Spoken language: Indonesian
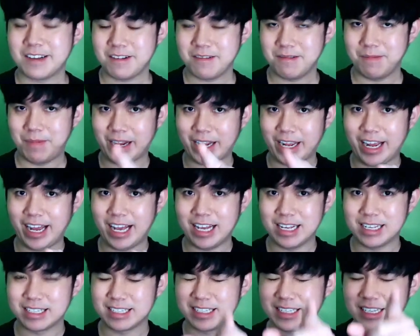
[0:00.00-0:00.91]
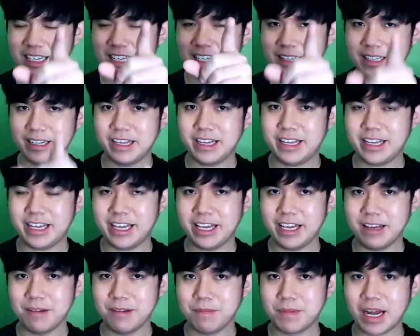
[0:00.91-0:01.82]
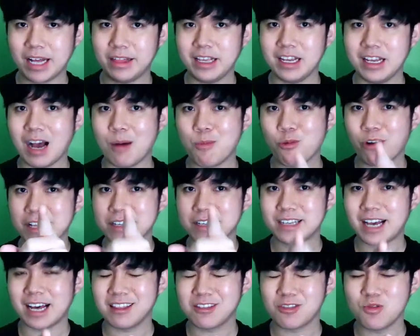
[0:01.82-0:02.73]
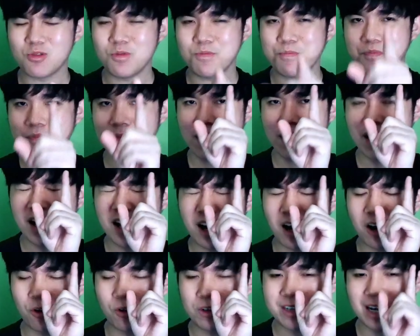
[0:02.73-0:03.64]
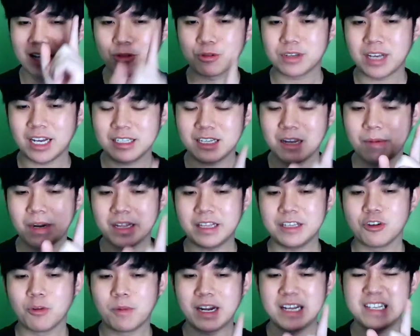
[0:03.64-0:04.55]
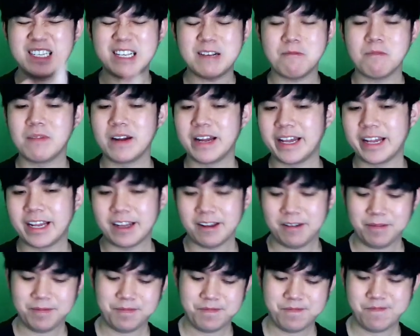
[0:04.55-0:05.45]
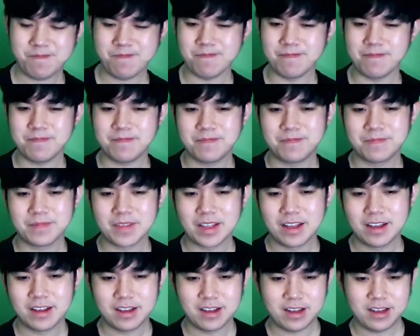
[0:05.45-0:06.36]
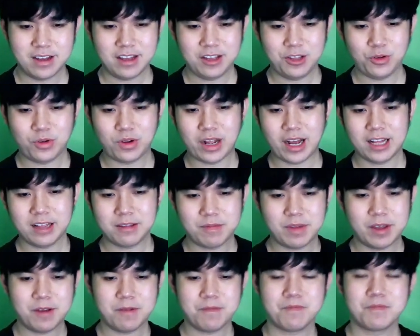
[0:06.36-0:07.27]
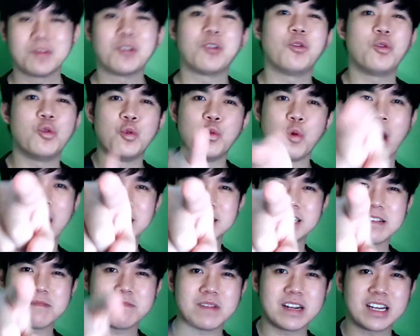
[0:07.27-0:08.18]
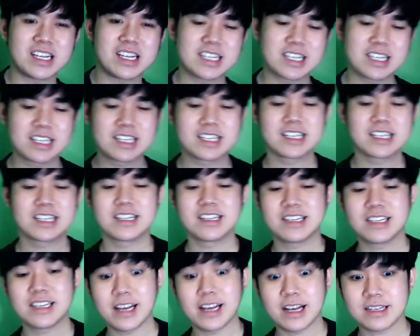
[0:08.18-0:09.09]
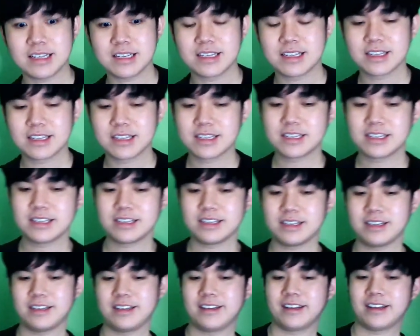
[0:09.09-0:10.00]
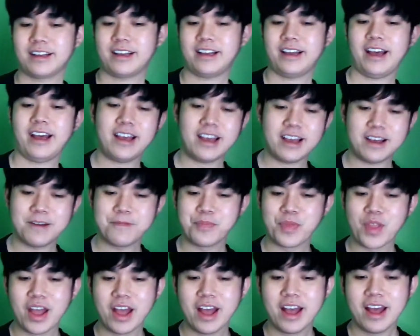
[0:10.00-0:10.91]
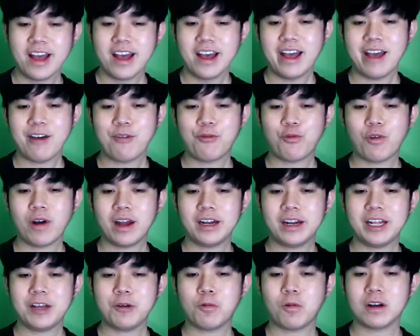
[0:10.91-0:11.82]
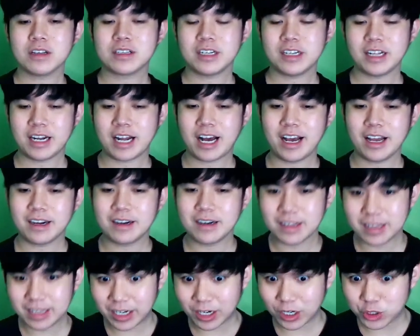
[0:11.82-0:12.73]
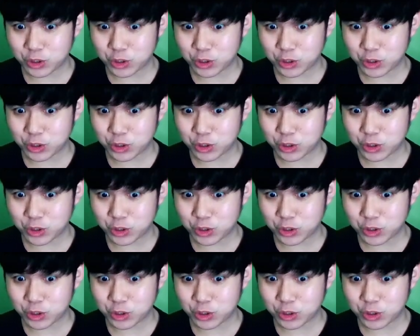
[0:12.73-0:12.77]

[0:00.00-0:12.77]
pakai S, tricky. Berarti gak mungkin satu. Kalau satu saja berarti jawabannya sibling. Hmm. You got me. Dua siblings. Yes. Oke. Okay. If Wendy wasn't an idol, her